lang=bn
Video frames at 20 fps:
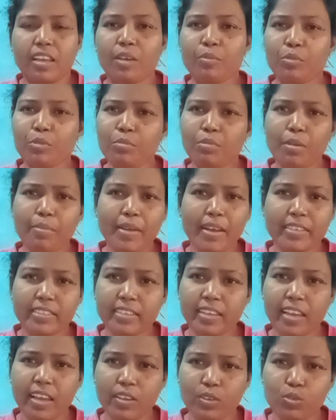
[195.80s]
এমনভাবে
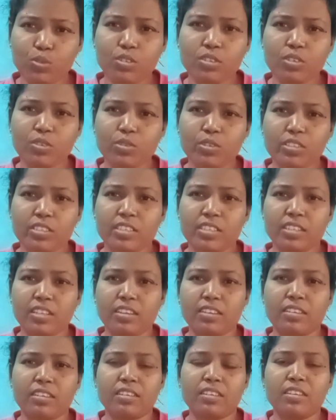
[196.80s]
আজকে হেনস্থা হয়েছি
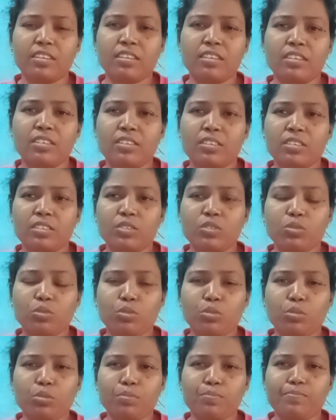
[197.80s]
না তো
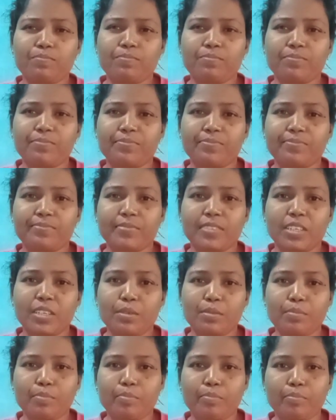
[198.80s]
মানে
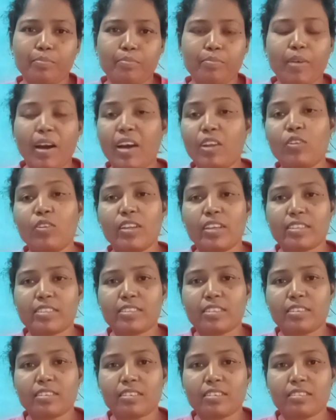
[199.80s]
ভালো
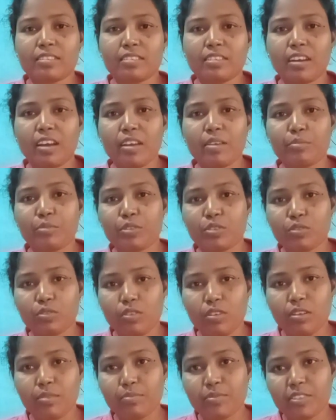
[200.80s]
লাগছে না তাই মনে
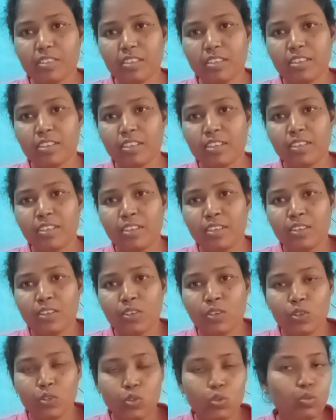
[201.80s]
করলাম যে
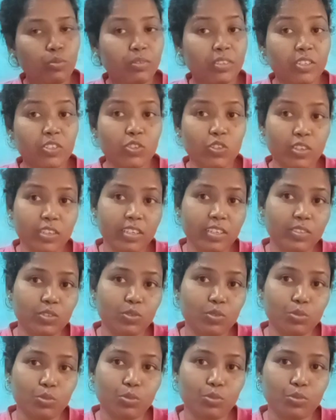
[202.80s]
তোমাদের সঙ্গে
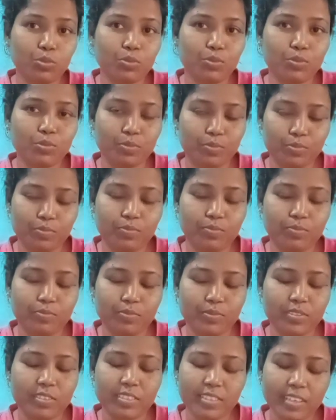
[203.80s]
একটু
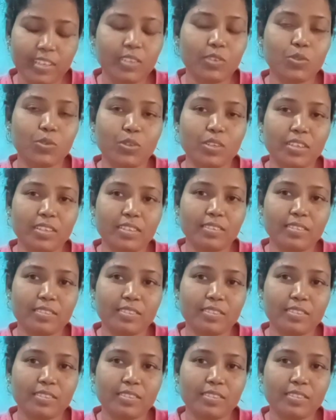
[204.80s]
শেয়ার করি